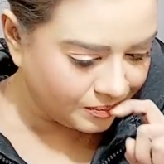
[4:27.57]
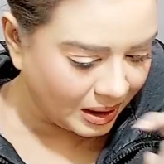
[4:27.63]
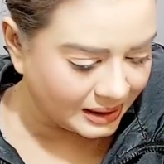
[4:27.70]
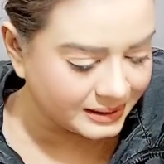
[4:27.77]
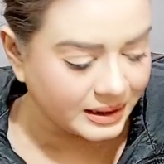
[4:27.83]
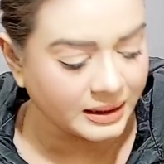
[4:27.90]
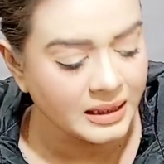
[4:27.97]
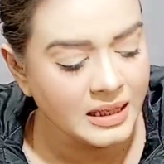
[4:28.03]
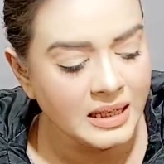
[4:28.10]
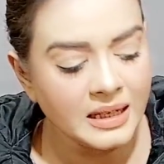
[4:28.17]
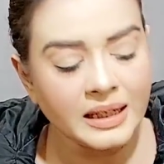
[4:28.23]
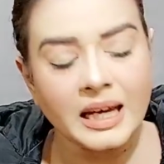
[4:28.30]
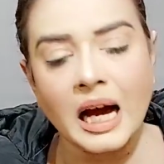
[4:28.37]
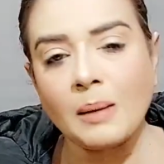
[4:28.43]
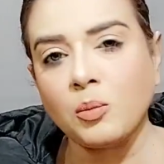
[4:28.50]
माजत
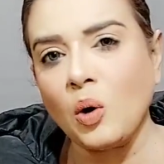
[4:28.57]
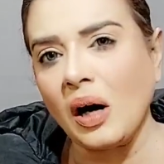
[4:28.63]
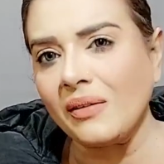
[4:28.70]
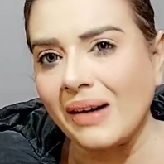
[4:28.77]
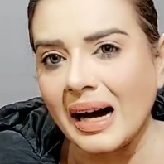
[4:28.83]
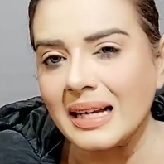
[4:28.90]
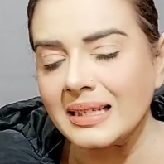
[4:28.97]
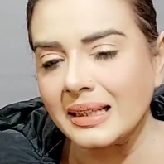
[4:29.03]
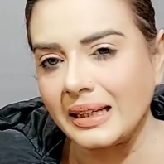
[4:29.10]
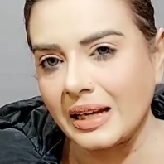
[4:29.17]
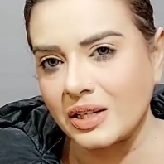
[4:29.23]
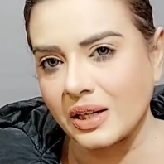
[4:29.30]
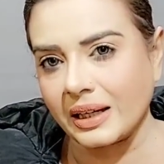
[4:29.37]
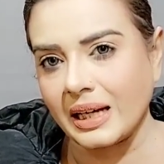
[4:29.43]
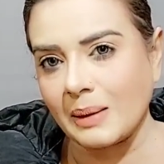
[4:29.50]
कि आपको आवाज़ ही ना
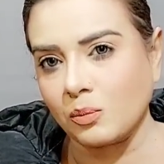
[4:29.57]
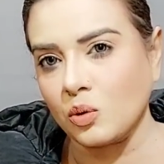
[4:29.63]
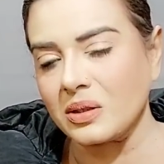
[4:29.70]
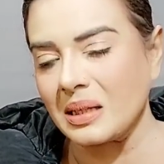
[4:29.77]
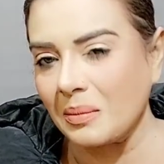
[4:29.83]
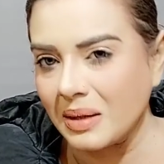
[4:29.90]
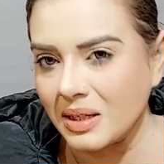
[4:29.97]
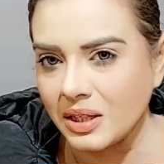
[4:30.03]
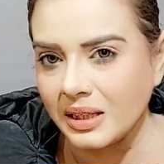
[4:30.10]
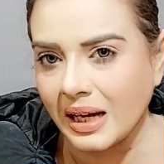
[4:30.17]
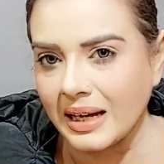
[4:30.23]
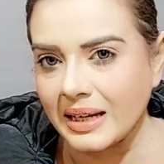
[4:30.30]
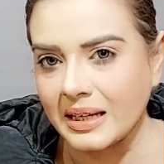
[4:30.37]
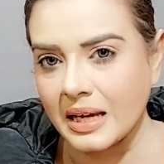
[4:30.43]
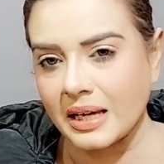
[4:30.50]
जाए आपको समझ ही ना
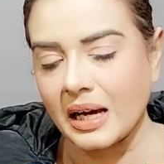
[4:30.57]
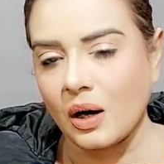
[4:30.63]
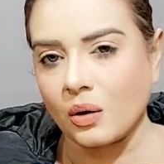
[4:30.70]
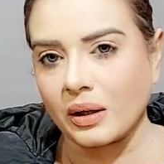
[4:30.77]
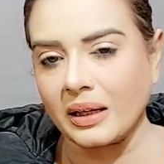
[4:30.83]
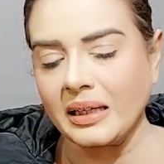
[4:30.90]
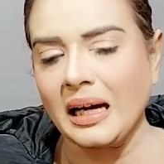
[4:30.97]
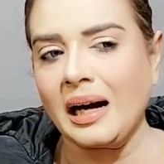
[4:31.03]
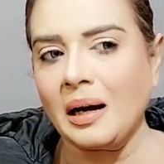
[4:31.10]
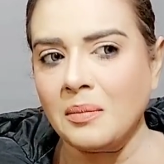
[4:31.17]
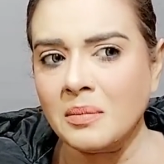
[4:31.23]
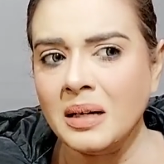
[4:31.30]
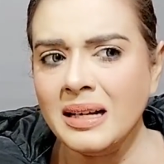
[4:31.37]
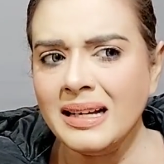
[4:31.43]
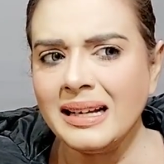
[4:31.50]
आए कि क्या हो रहा है या हम